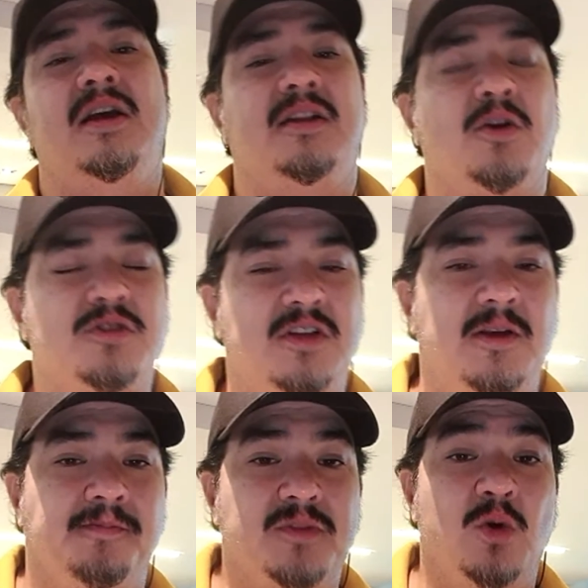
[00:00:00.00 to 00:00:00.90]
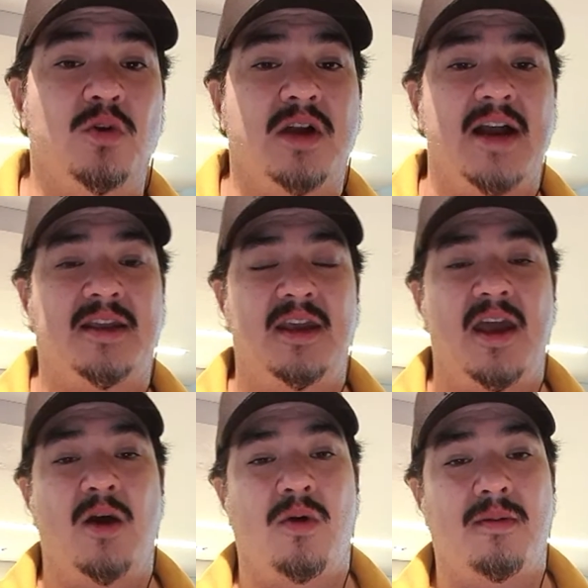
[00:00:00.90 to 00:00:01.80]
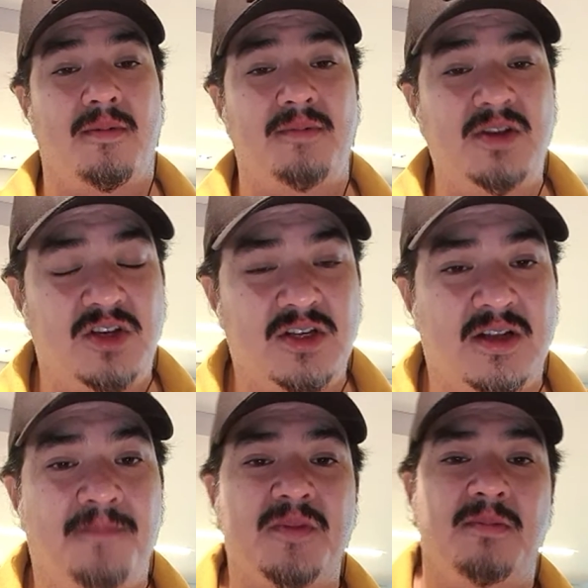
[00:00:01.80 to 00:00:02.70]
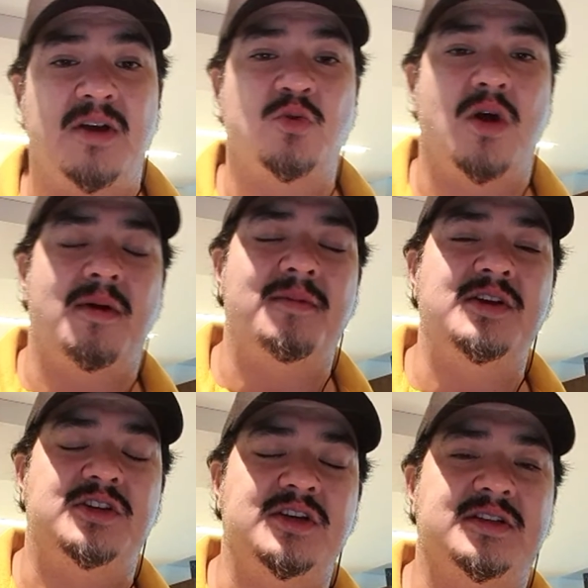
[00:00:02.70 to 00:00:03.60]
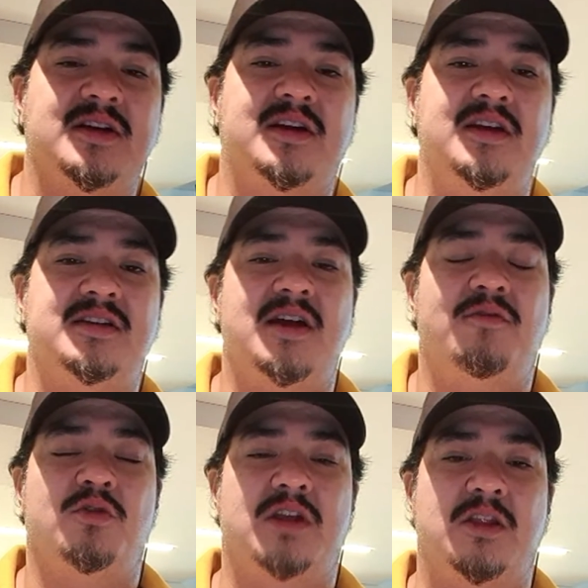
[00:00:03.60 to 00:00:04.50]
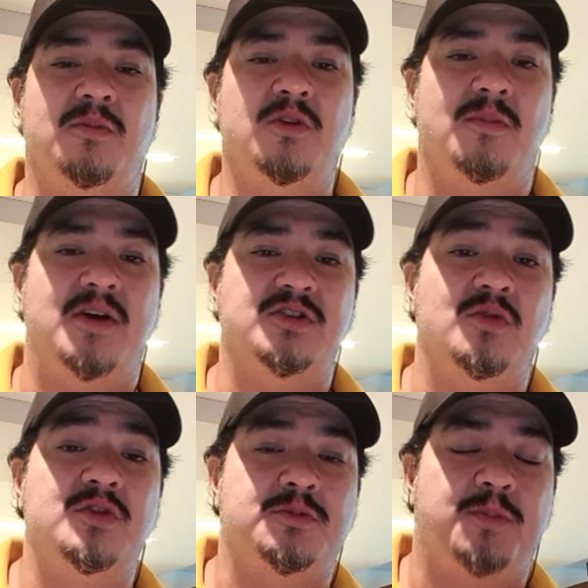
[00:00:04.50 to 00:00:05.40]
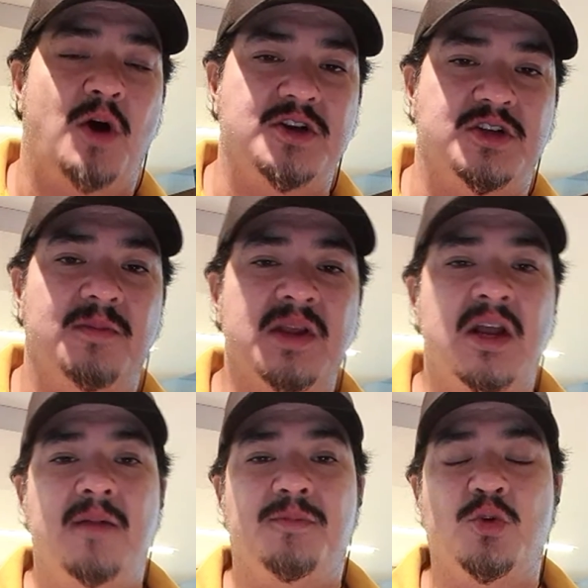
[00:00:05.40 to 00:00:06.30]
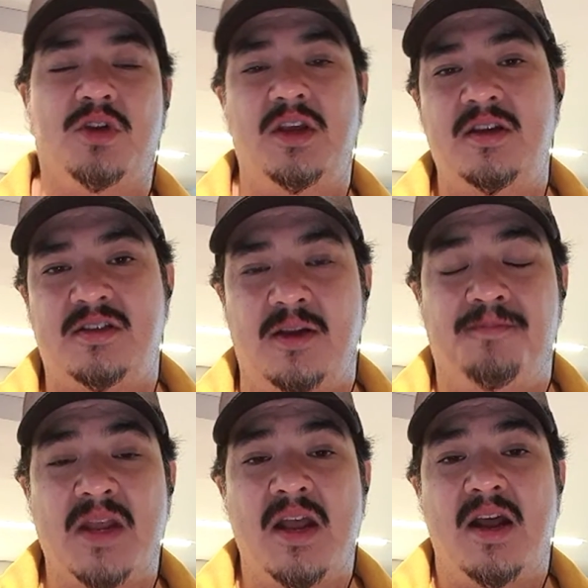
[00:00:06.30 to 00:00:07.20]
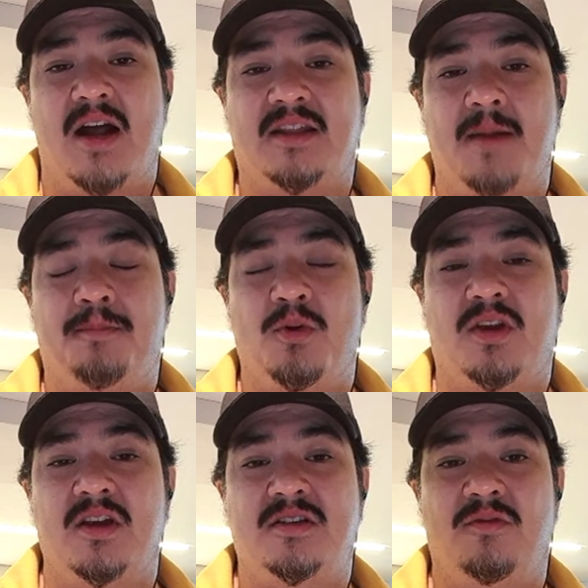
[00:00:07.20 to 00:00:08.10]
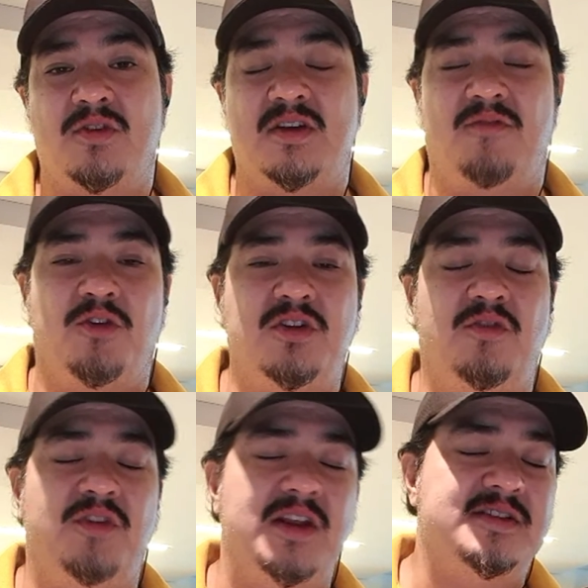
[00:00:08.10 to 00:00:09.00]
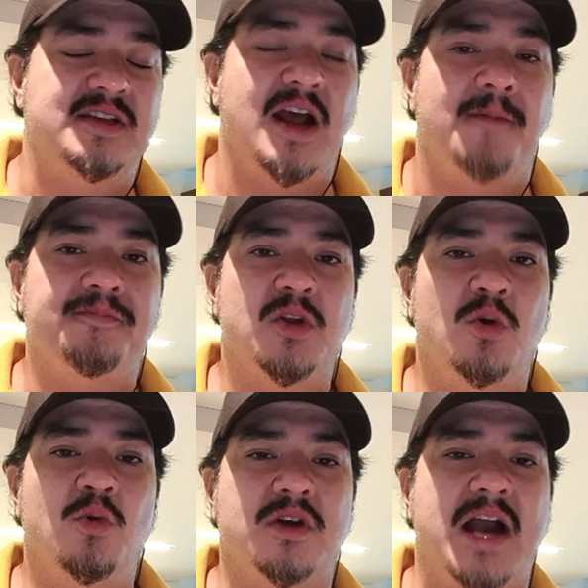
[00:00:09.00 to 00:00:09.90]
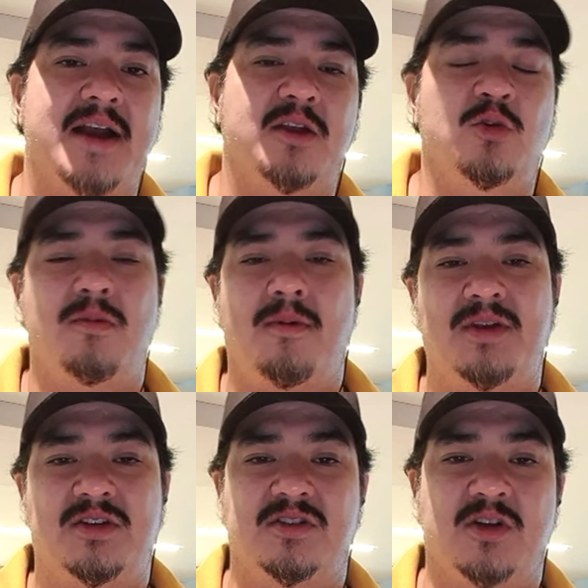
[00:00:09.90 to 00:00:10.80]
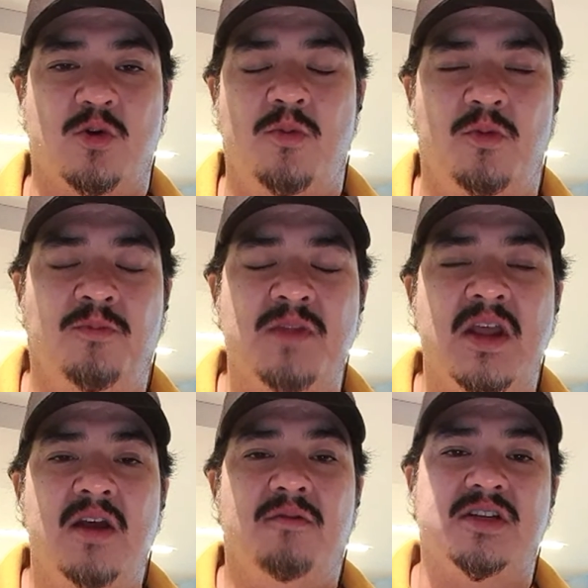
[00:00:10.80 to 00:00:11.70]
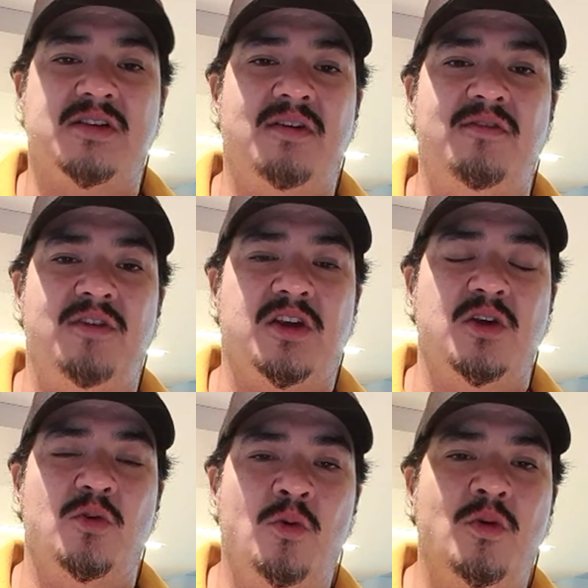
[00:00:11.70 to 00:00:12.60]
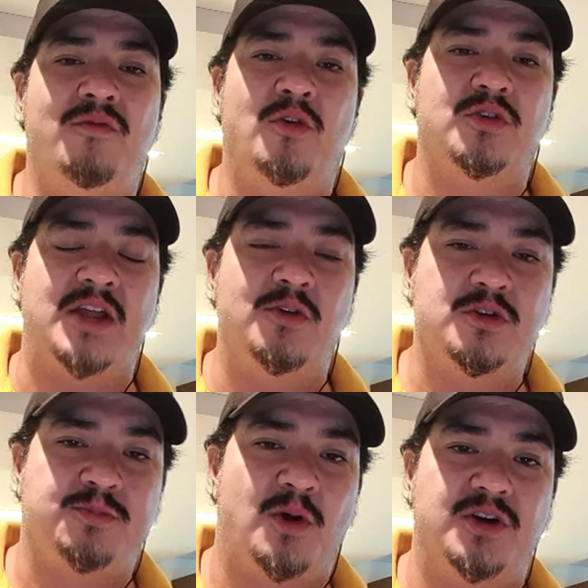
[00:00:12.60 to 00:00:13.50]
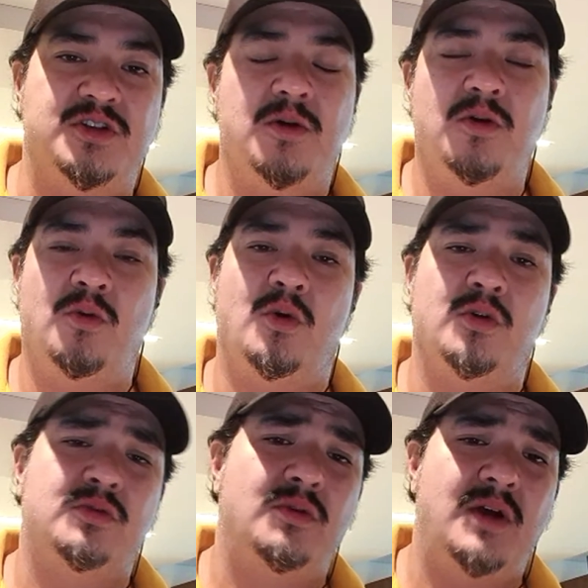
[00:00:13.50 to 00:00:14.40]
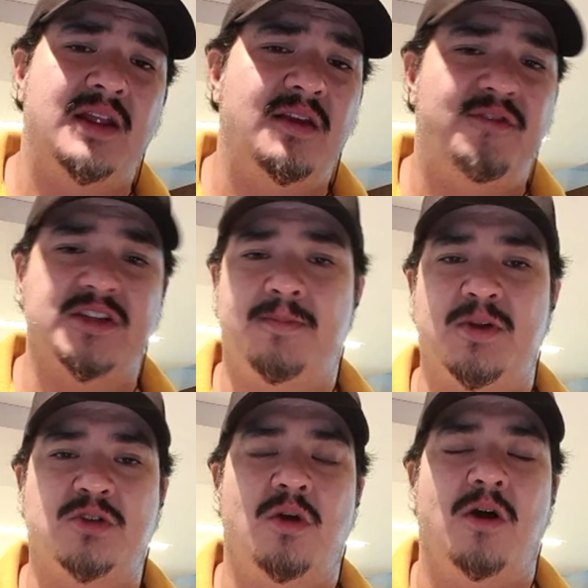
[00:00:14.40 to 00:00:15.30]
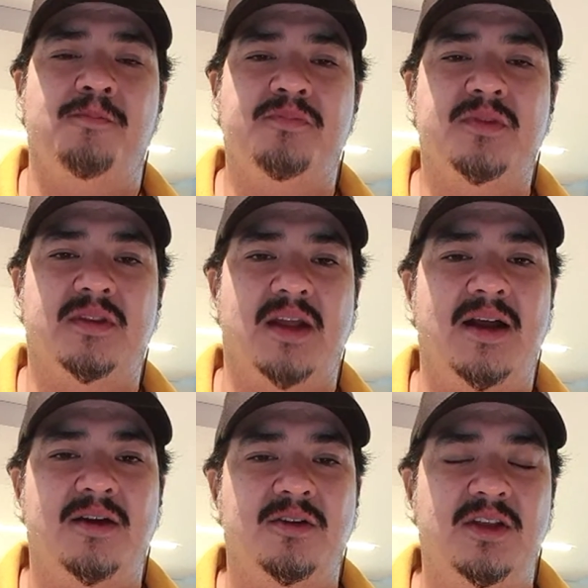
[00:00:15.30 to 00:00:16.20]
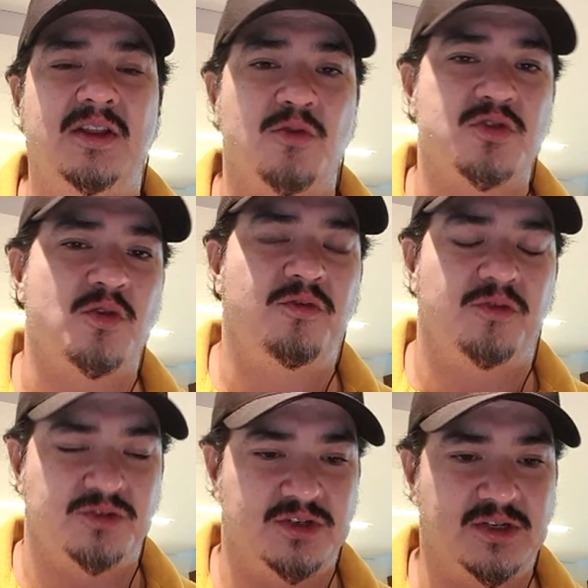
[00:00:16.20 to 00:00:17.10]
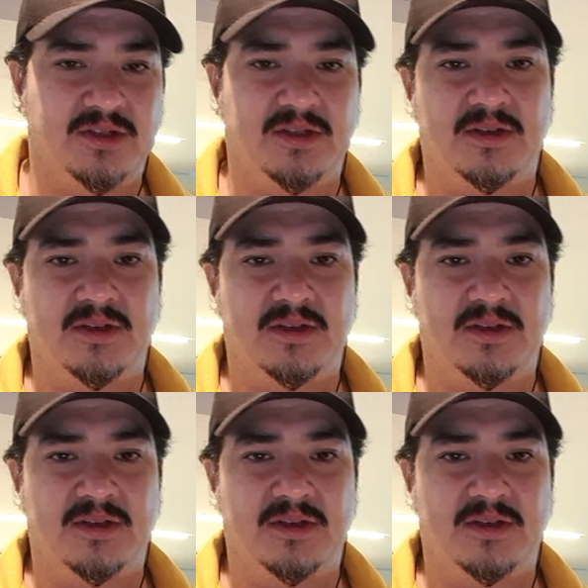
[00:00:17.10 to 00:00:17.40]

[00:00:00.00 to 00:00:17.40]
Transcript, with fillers: Então, sim, o CAC é um armamentista, mas um armamentista que está voltado muito mais ao esporte do que em si. Até porque, se você for diferenciar um CAC do armamentista comum, você vai ver que um é voltado ao esporte, o outro à defesa pessoal, tá? E não se confunde.